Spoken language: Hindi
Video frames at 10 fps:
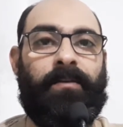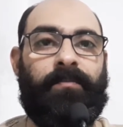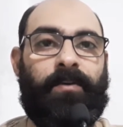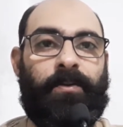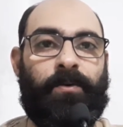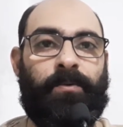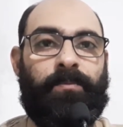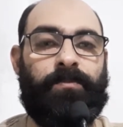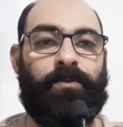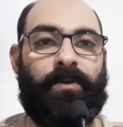वीडियो
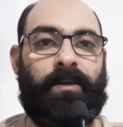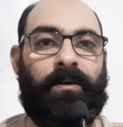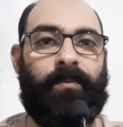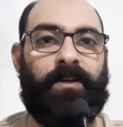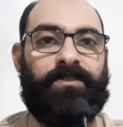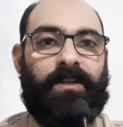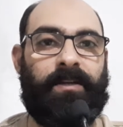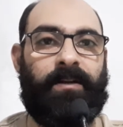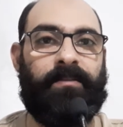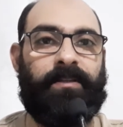जो कि हमारे शेयर
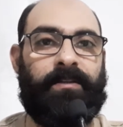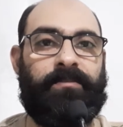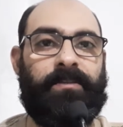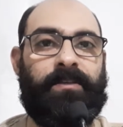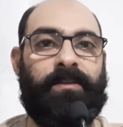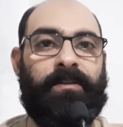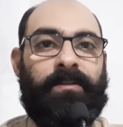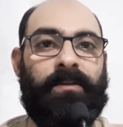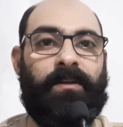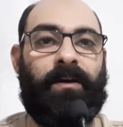करने से किसी की
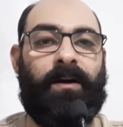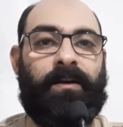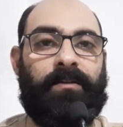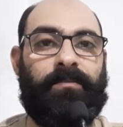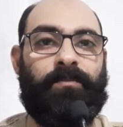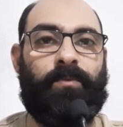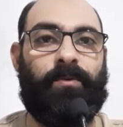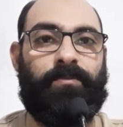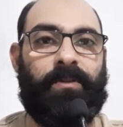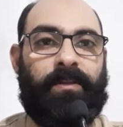अगर
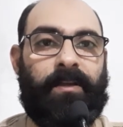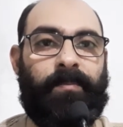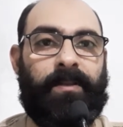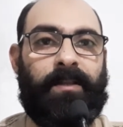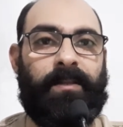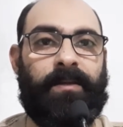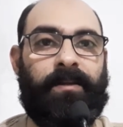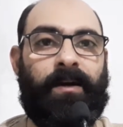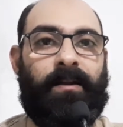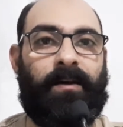वो ज़िंदगी बदल दे
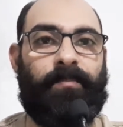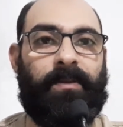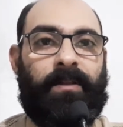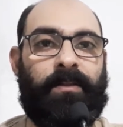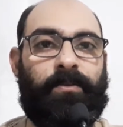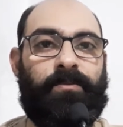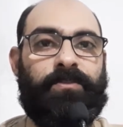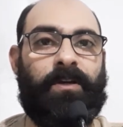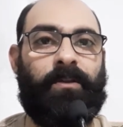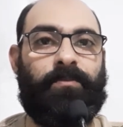या हालात बदल दे तो
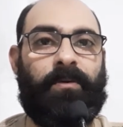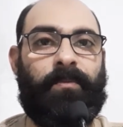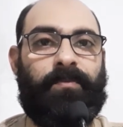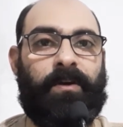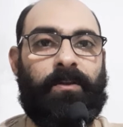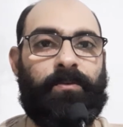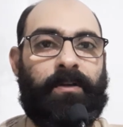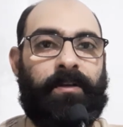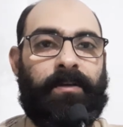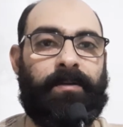इन उसको हमें फ़ायदा
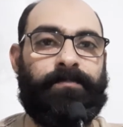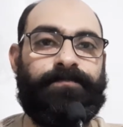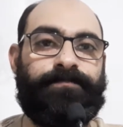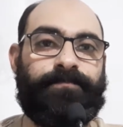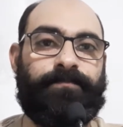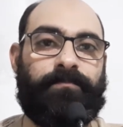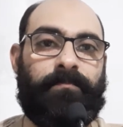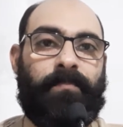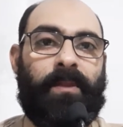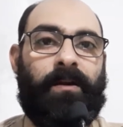होता रहेगा
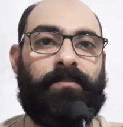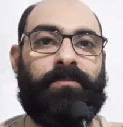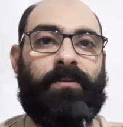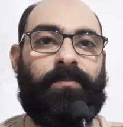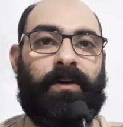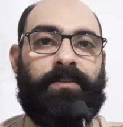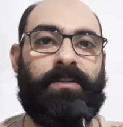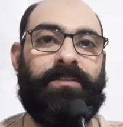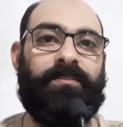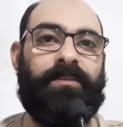अस्तफ़ार
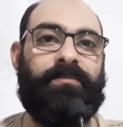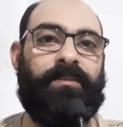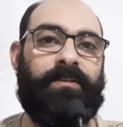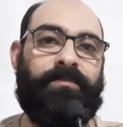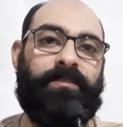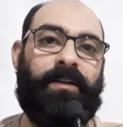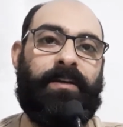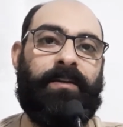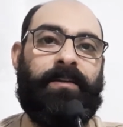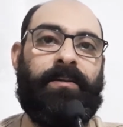तीन चीज़ें इस तरह
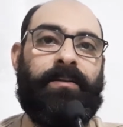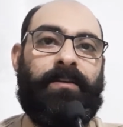हैं कि